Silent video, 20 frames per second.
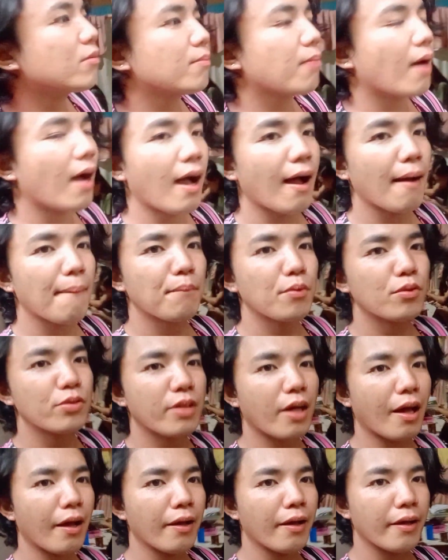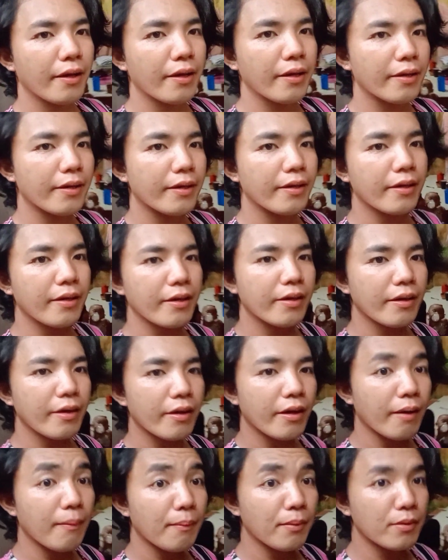ba? Hapon na.
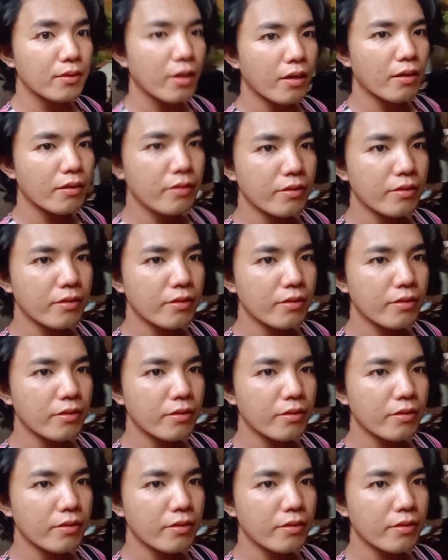Hapon ako